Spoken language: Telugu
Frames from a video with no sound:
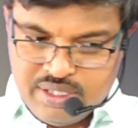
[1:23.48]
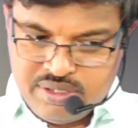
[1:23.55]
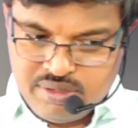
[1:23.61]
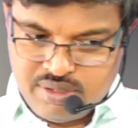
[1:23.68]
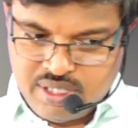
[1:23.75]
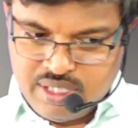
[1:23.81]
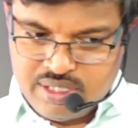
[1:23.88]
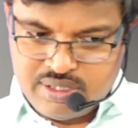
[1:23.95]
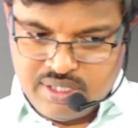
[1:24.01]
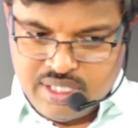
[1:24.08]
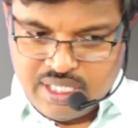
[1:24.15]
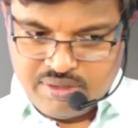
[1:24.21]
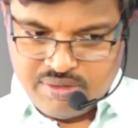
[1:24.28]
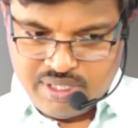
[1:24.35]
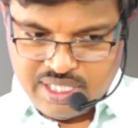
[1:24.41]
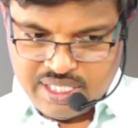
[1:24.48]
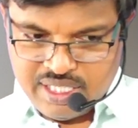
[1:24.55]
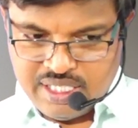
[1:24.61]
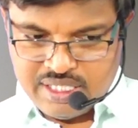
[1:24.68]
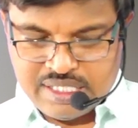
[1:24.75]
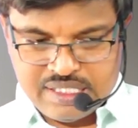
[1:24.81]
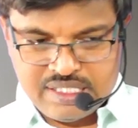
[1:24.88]
యేసుక్రీస్తుని ఎరుగుటి
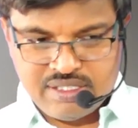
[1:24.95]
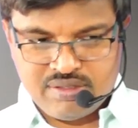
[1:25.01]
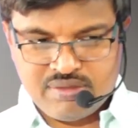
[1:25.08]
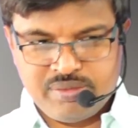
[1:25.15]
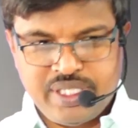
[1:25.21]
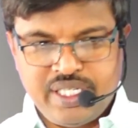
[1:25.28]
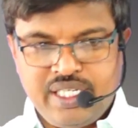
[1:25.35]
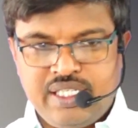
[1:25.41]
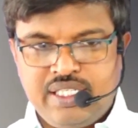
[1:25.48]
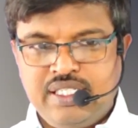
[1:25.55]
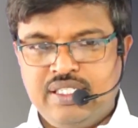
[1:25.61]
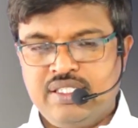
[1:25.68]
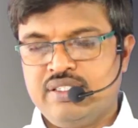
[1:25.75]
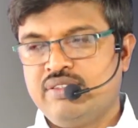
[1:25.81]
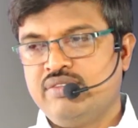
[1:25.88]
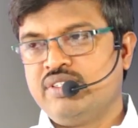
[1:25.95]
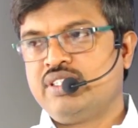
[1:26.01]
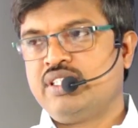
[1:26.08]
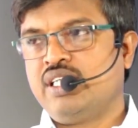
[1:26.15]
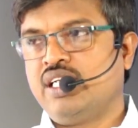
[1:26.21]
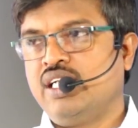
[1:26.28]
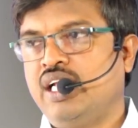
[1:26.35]
నిత్య జీవం అనే
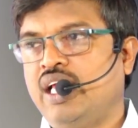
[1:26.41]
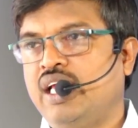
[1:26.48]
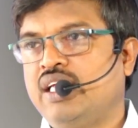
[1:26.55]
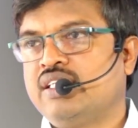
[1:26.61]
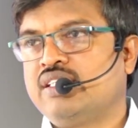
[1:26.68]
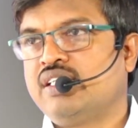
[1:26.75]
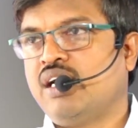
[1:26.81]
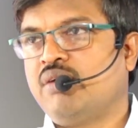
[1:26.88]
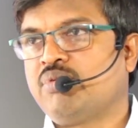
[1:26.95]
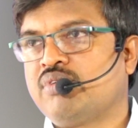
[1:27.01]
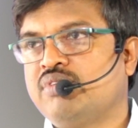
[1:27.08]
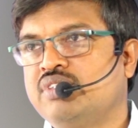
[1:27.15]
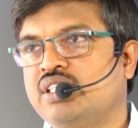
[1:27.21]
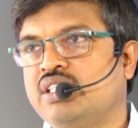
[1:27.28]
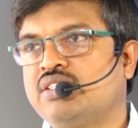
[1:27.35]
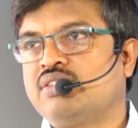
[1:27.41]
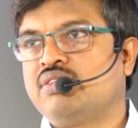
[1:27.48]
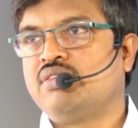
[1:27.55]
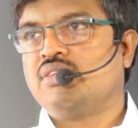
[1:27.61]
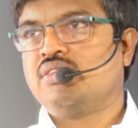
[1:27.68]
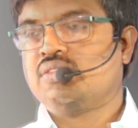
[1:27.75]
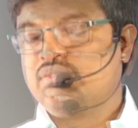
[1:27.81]
విషయాన్ని జ్ఞాపకం
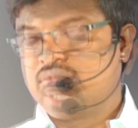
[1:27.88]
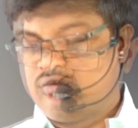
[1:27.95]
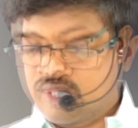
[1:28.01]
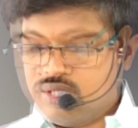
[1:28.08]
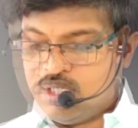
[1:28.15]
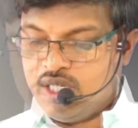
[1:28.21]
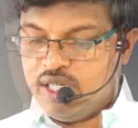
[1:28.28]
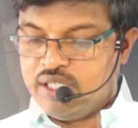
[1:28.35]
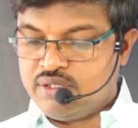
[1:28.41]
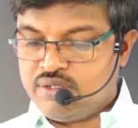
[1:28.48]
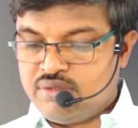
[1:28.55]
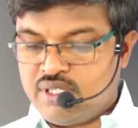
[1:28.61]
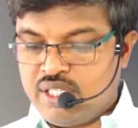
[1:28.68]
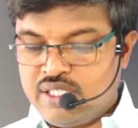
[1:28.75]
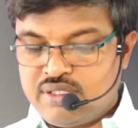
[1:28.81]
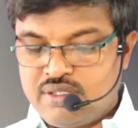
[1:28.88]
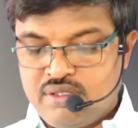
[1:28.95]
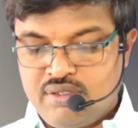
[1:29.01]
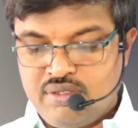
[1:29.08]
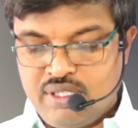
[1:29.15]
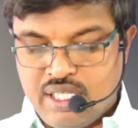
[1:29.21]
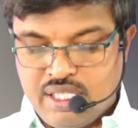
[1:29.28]
చేస్తూ
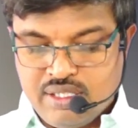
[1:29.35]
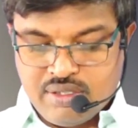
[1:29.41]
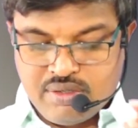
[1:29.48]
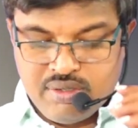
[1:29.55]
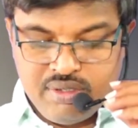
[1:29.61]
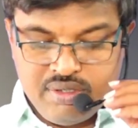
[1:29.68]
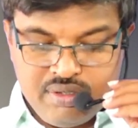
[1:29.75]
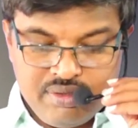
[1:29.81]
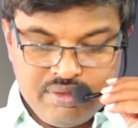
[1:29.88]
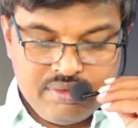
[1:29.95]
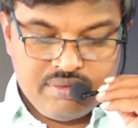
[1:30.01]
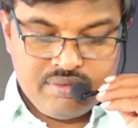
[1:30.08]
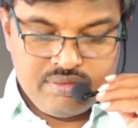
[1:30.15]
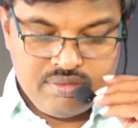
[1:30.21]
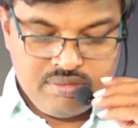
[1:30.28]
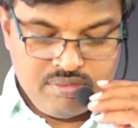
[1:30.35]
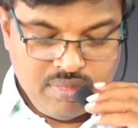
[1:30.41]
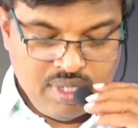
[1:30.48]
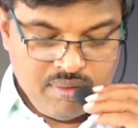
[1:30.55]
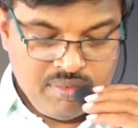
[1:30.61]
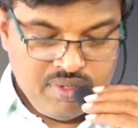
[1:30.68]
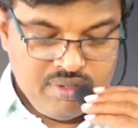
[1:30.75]
యేసుక్రీస్తును ఎందుకు
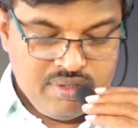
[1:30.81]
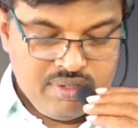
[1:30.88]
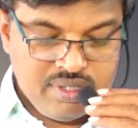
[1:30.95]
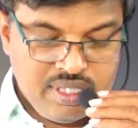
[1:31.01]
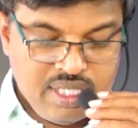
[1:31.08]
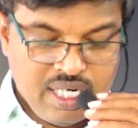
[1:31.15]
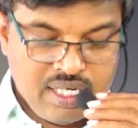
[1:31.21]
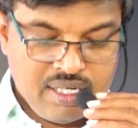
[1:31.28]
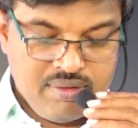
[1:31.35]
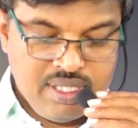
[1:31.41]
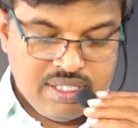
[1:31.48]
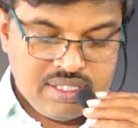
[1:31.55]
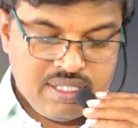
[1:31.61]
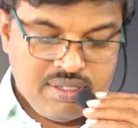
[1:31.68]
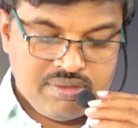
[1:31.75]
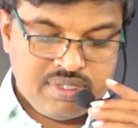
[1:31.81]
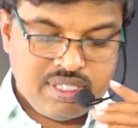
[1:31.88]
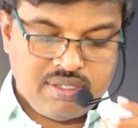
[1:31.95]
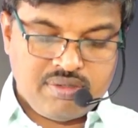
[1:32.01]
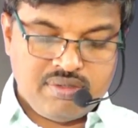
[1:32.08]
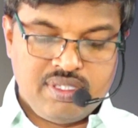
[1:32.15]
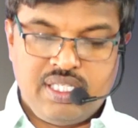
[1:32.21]
మనము ఎరగవలసిన
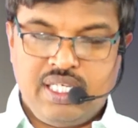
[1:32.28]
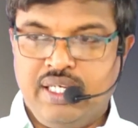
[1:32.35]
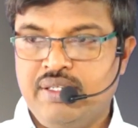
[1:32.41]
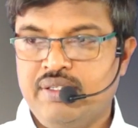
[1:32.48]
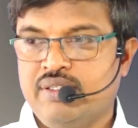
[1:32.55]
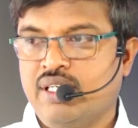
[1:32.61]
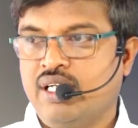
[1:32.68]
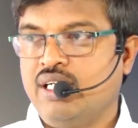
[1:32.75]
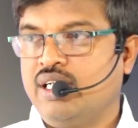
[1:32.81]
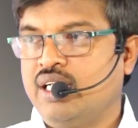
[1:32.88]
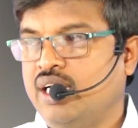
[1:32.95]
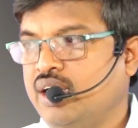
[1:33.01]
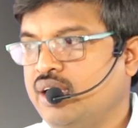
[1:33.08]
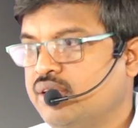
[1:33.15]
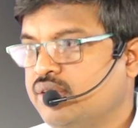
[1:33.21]
అవసరం ఉంది అంటే